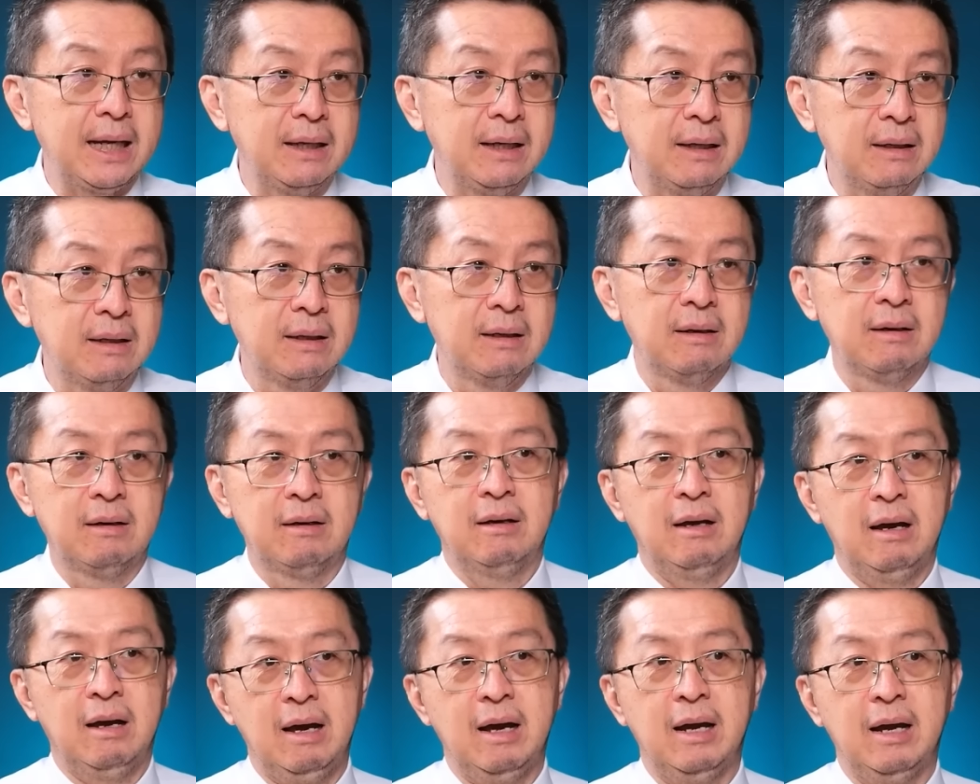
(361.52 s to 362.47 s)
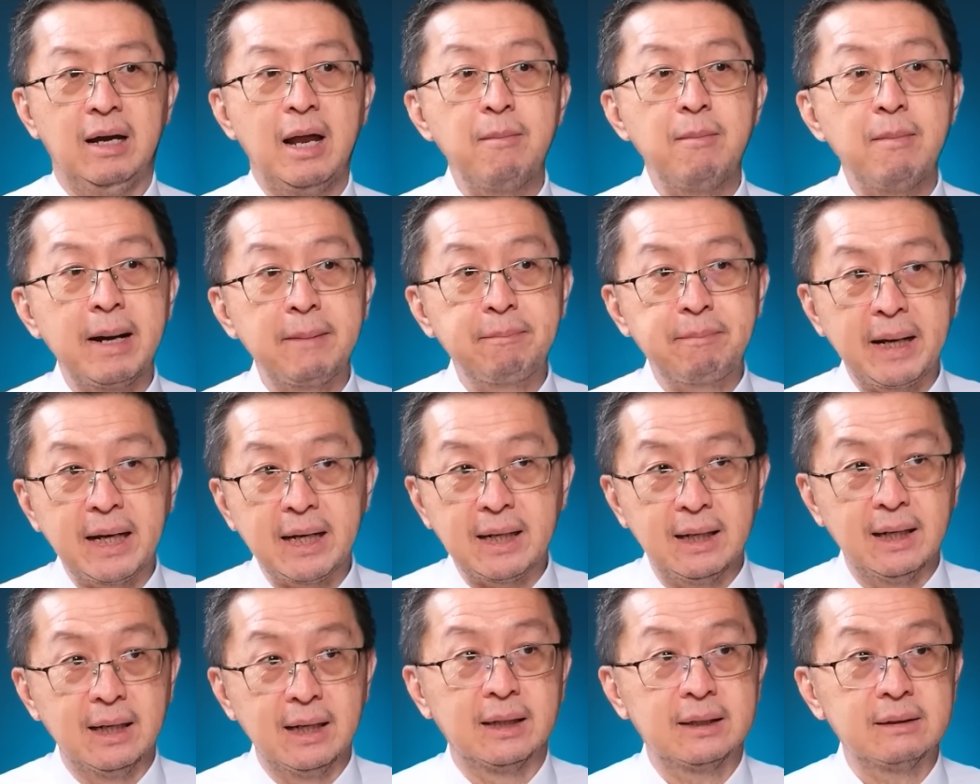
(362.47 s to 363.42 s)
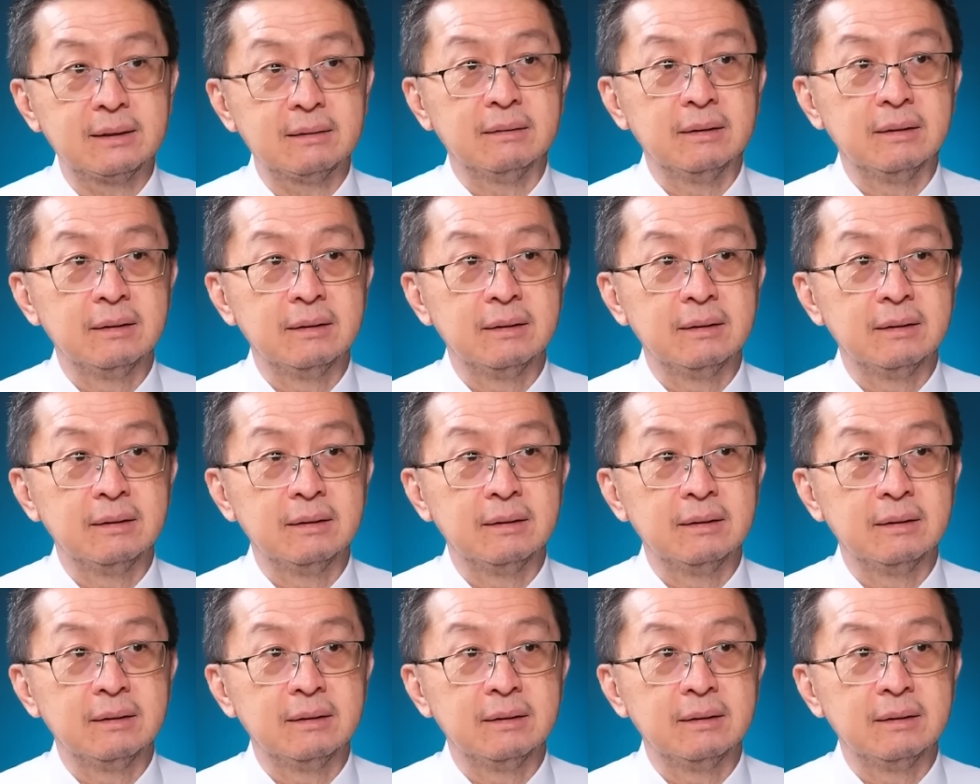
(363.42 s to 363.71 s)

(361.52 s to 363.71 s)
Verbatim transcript: ใจค่ะอ่าแล้วมันไปเกิด